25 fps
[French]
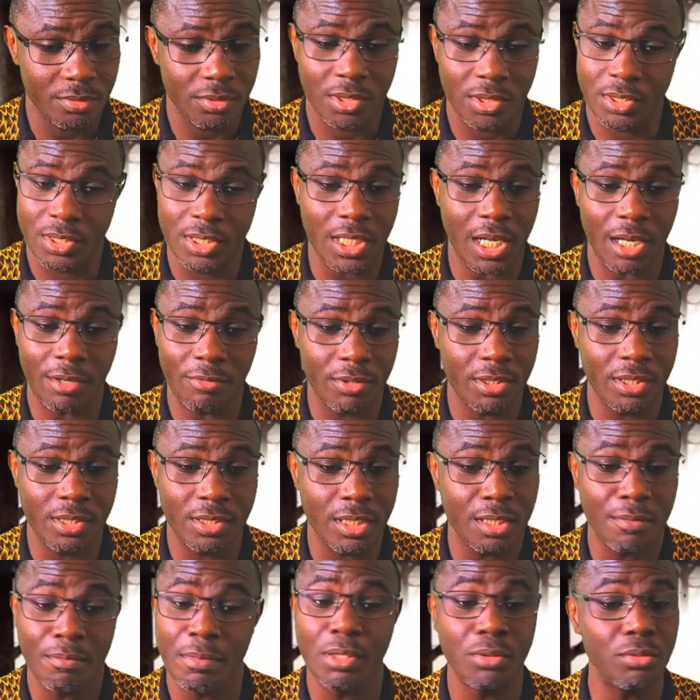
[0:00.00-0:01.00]
de dire la
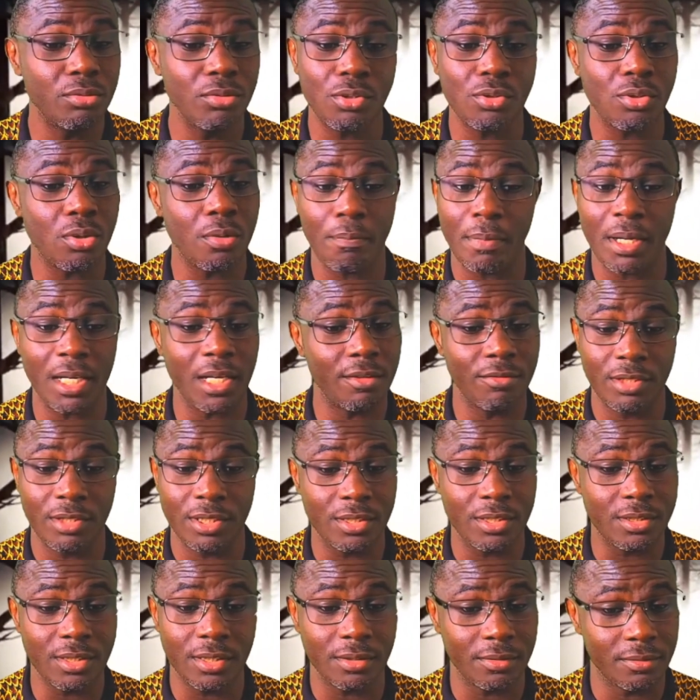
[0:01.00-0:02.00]
vérité, mais nous ne sommes pas la
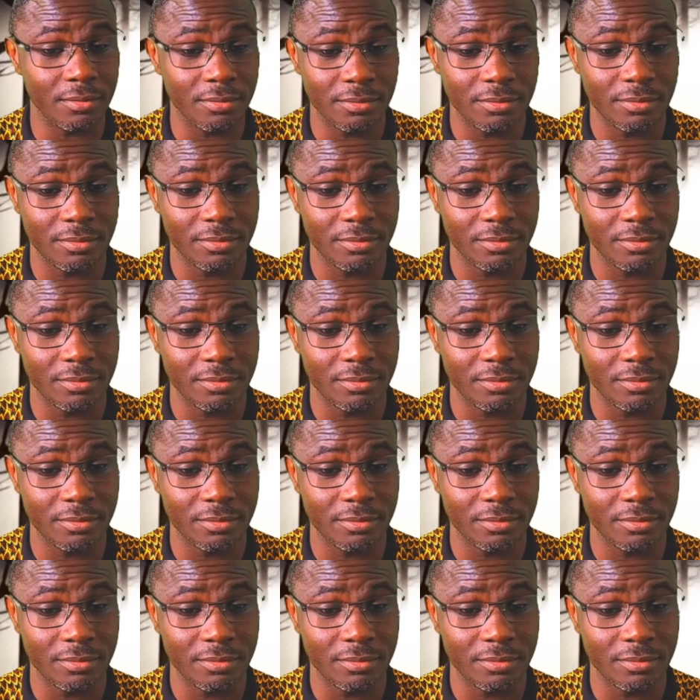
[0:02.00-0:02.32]
vérité.